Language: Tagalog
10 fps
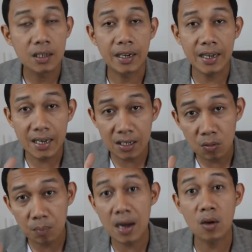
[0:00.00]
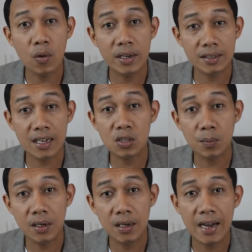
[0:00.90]
Kaya lang yung bank wire
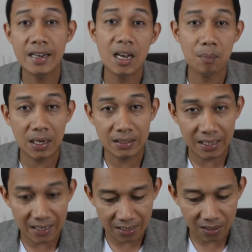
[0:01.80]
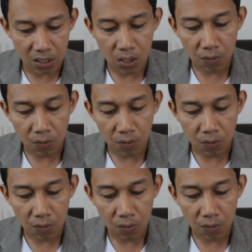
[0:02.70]
transfer ay napakatagal.